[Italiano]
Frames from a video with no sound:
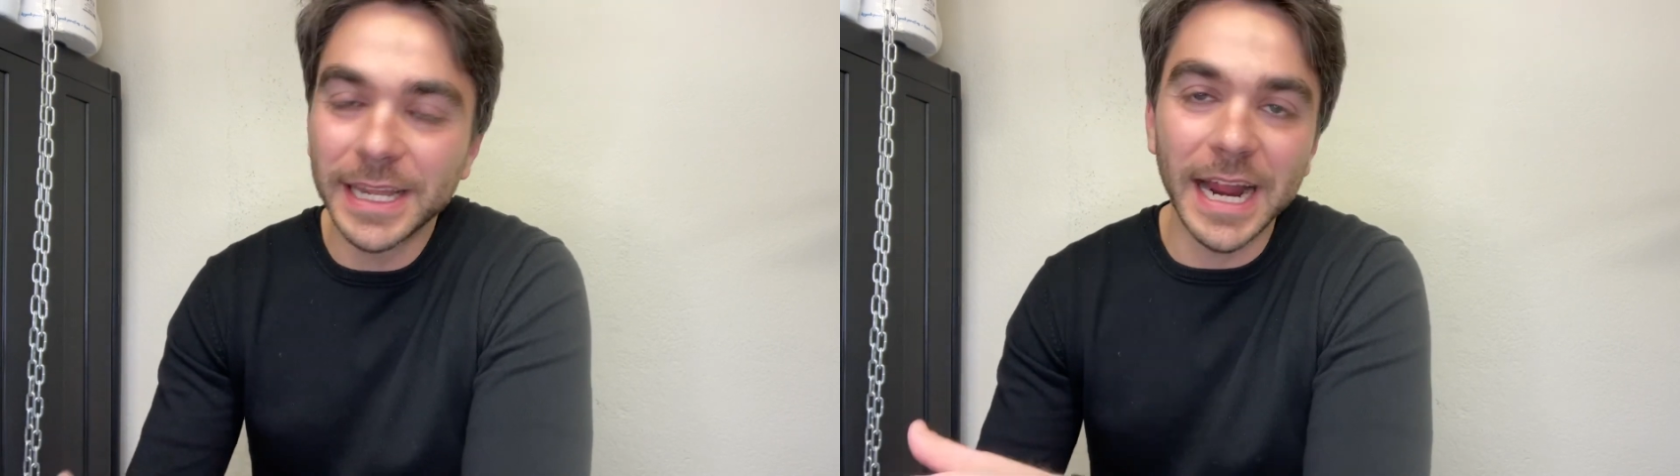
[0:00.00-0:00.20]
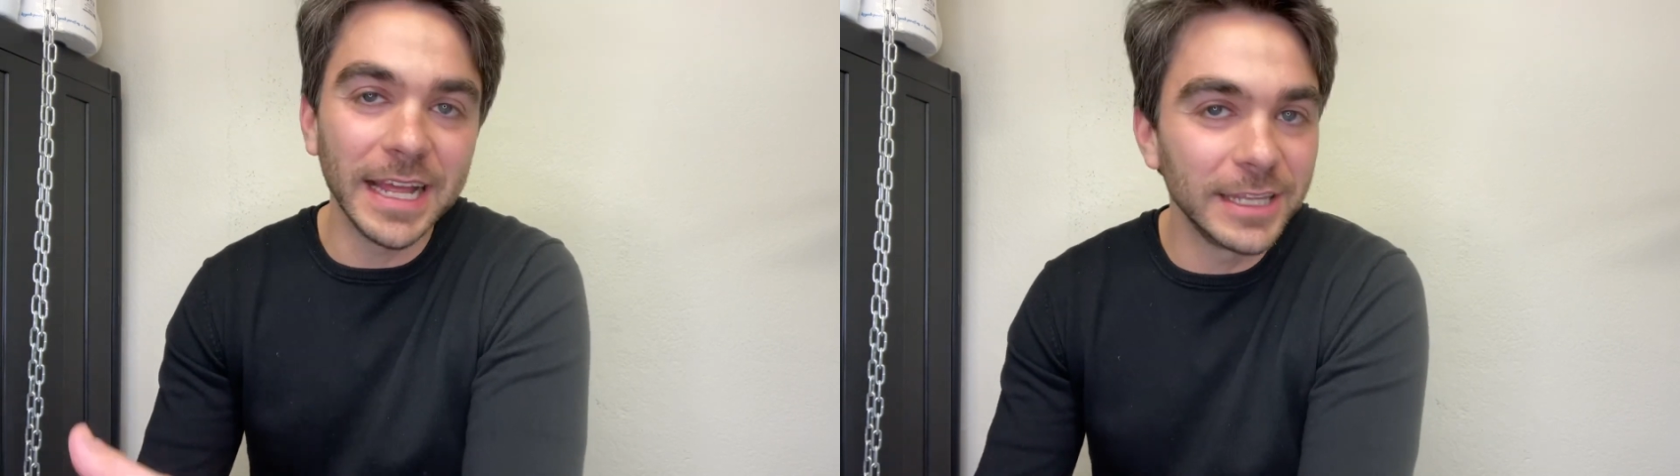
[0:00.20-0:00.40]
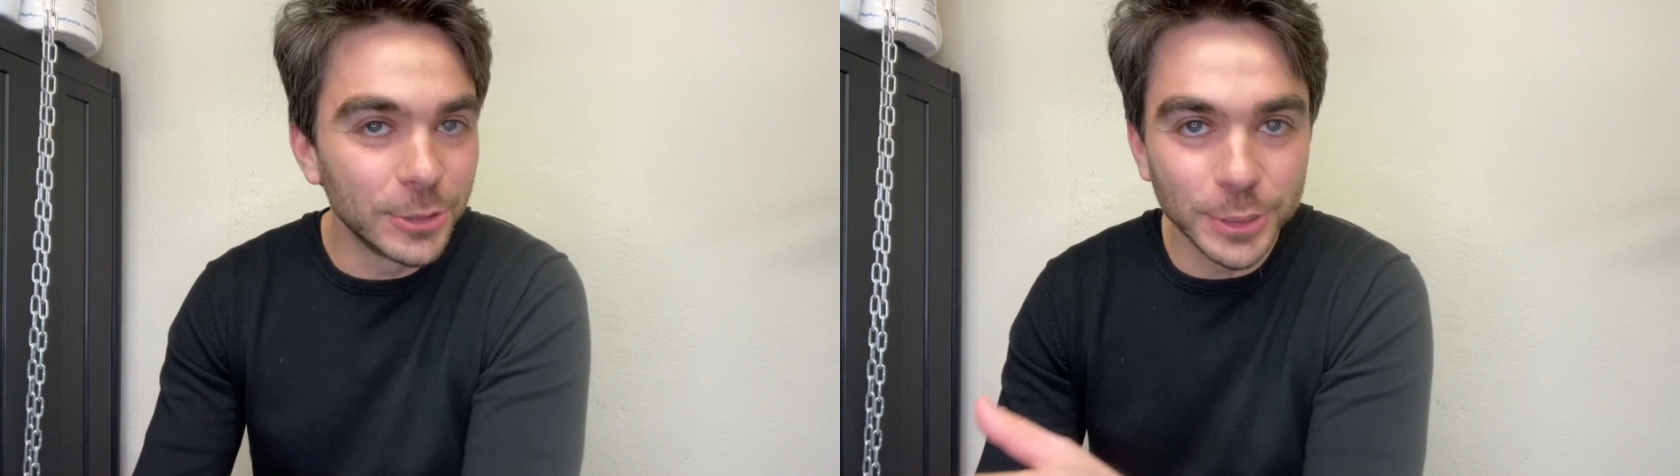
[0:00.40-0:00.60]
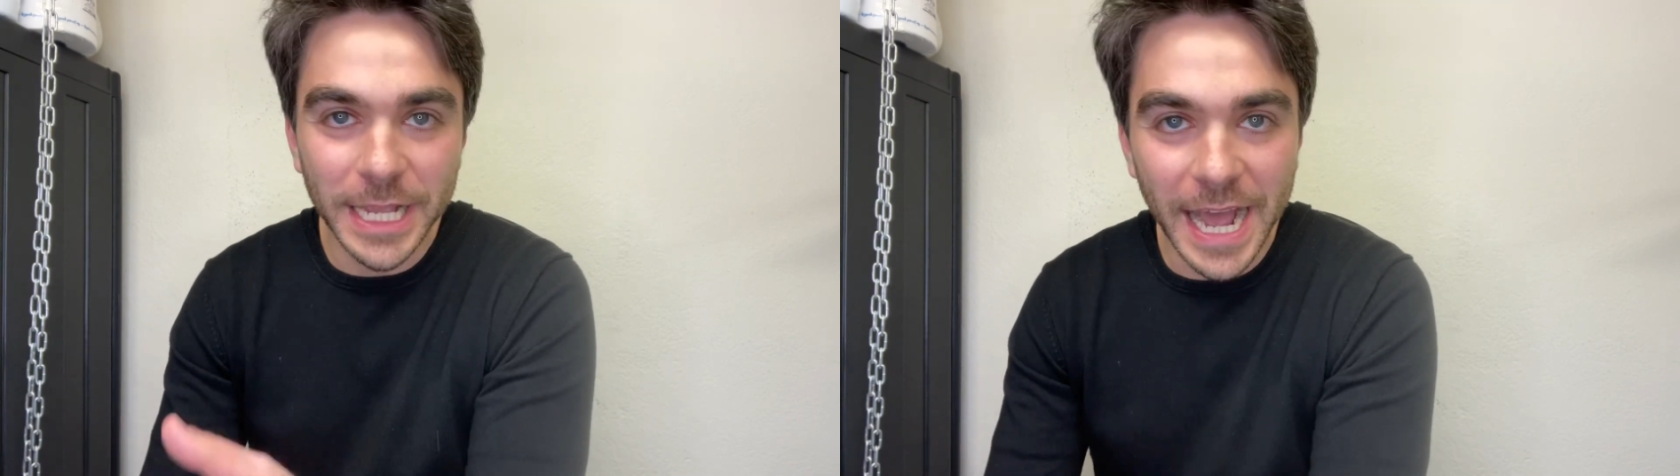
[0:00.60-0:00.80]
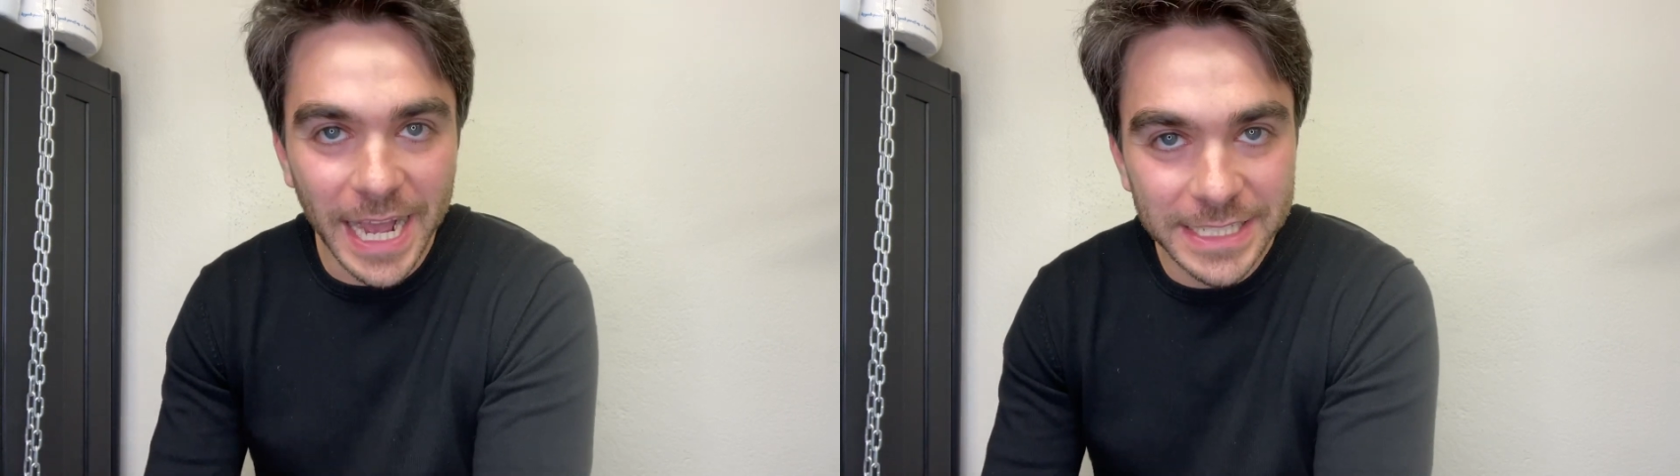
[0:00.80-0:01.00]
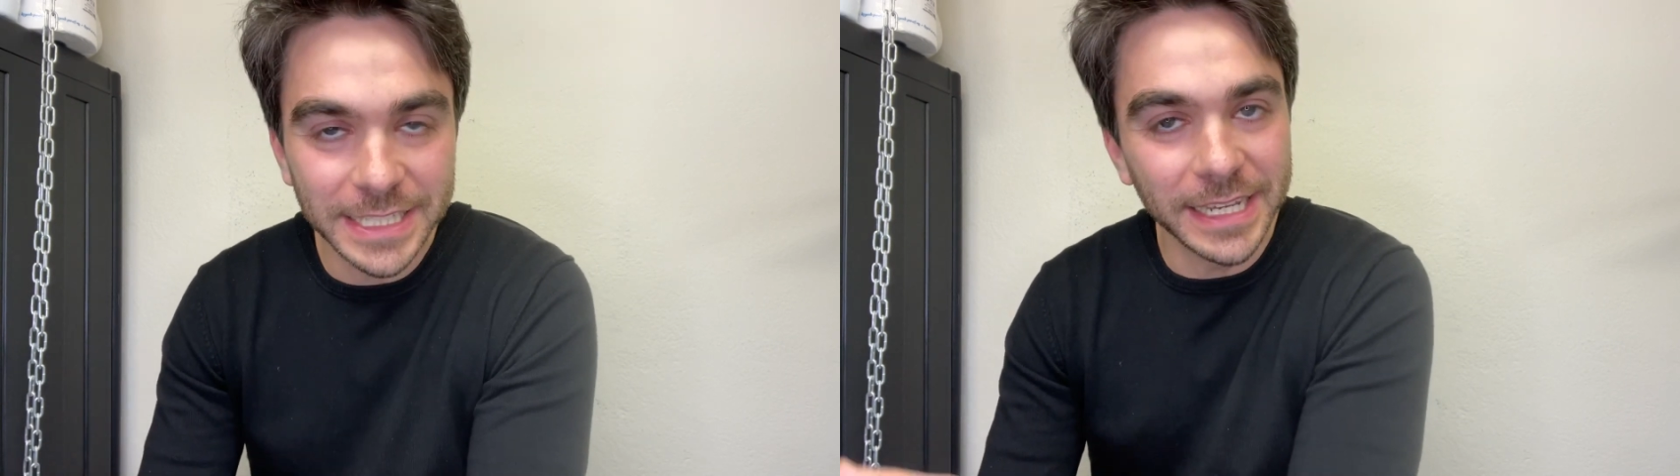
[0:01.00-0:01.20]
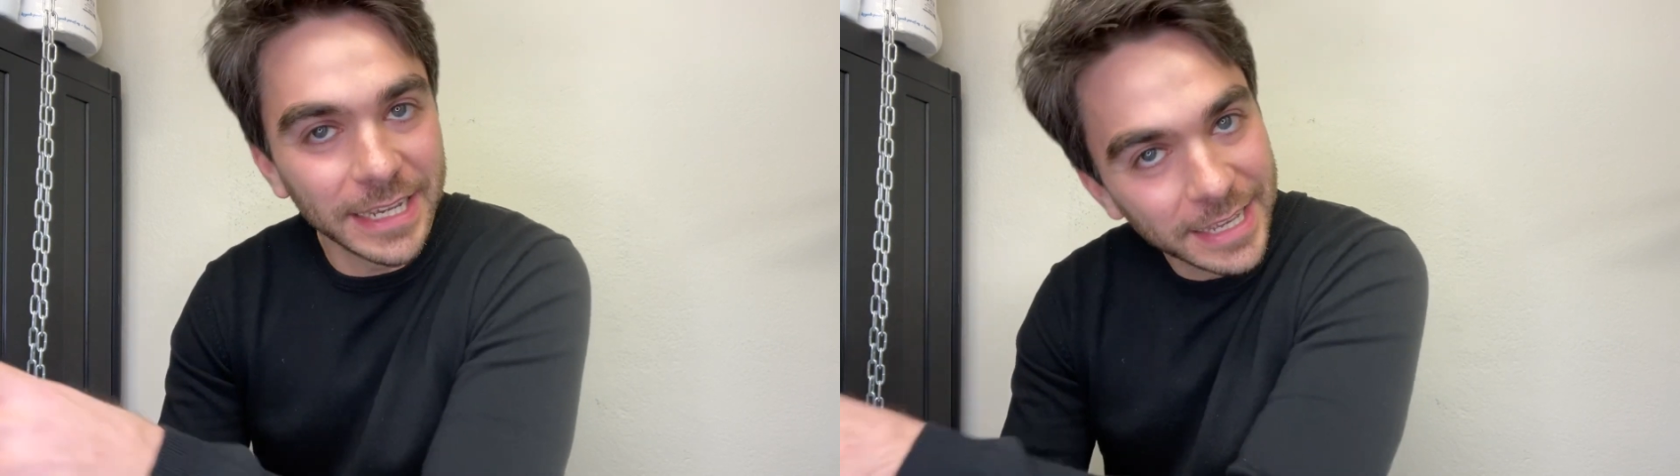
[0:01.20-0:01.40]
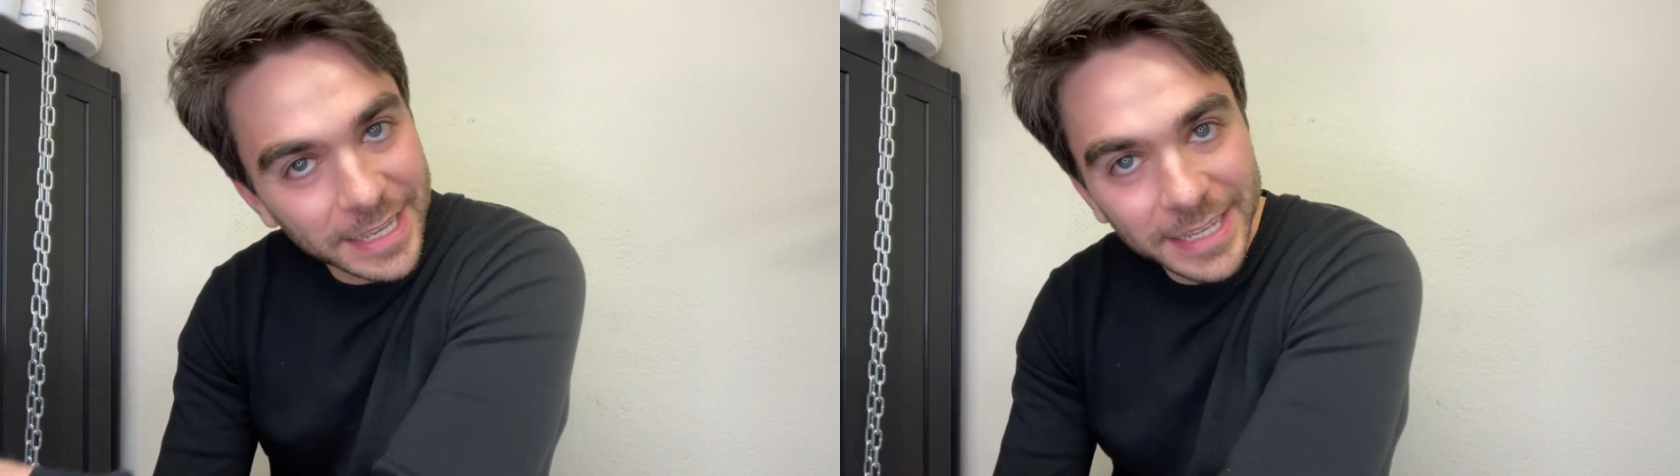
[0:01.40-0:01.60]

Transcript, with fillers: grandi entusiasti